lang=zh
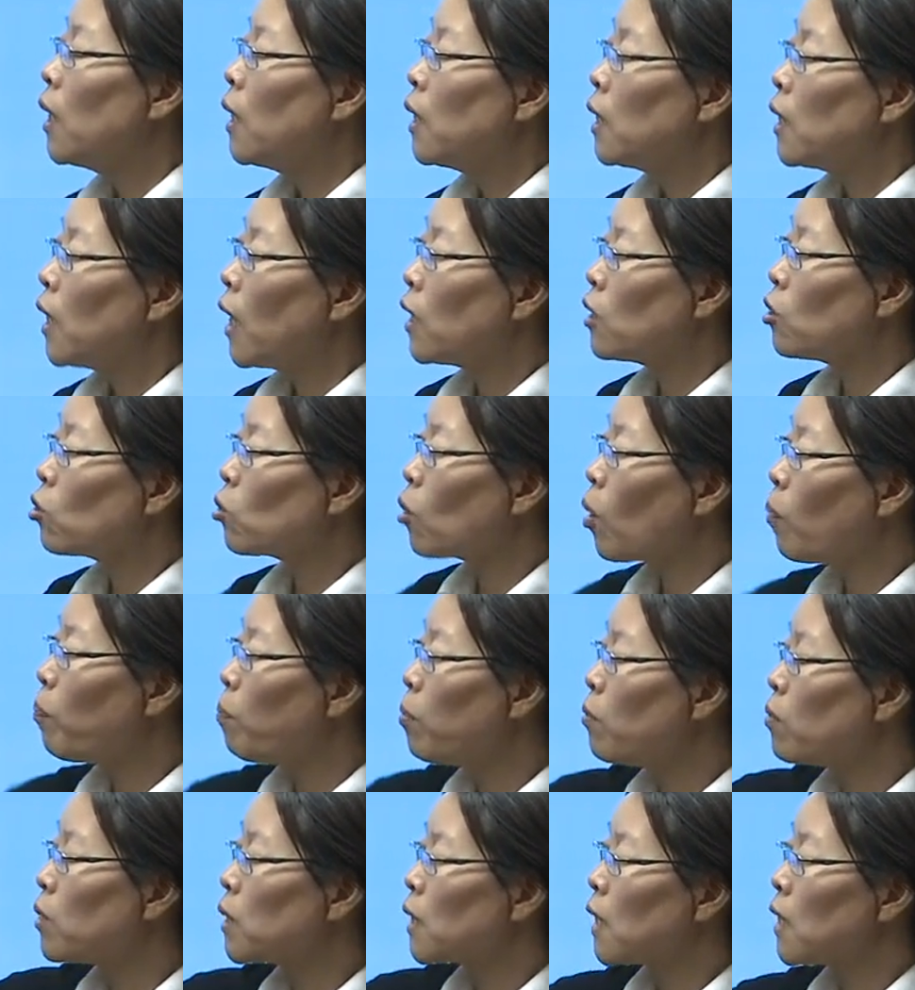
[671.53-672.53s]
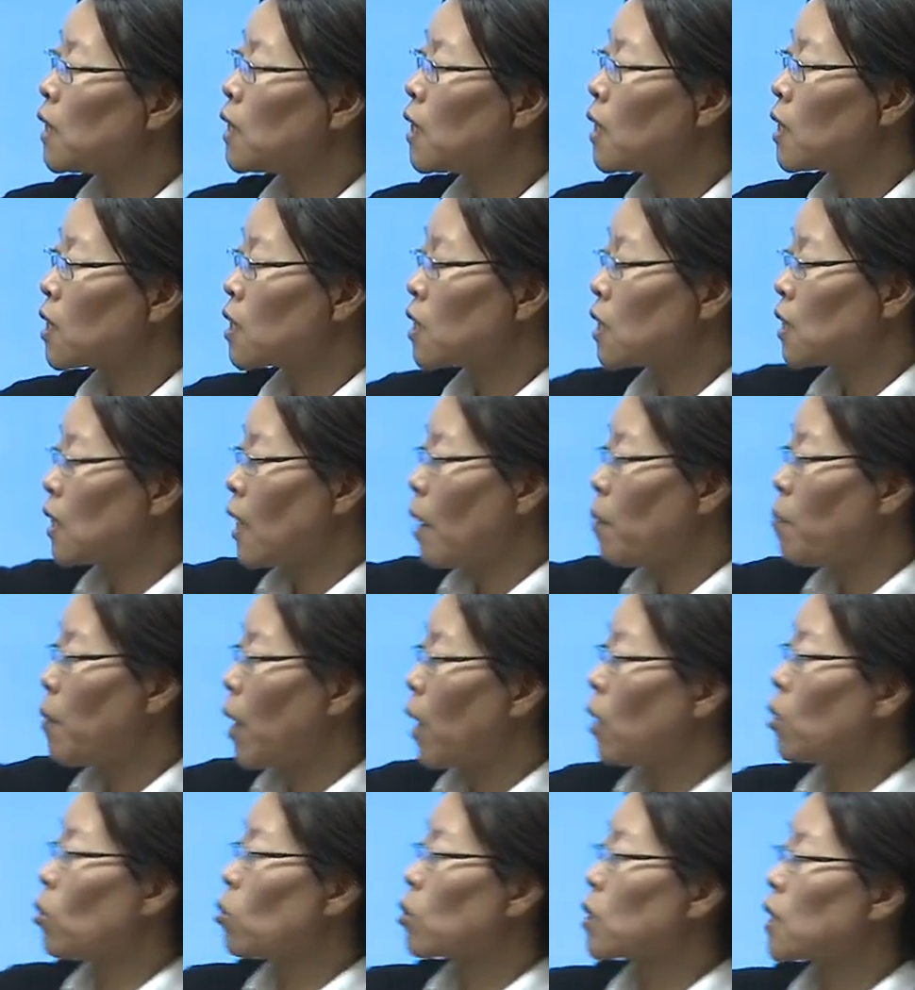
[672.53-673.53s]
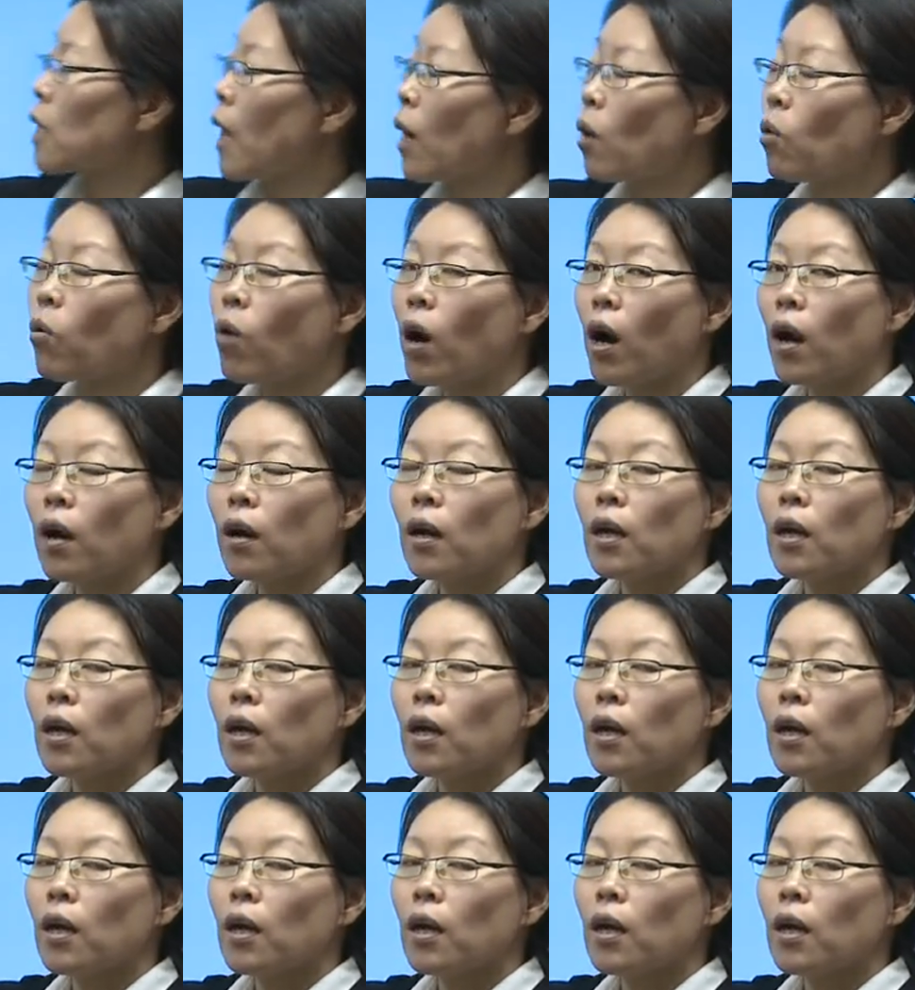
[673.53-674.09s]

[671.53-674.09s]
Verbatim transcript: 也就是说不仅仅是前边有三块，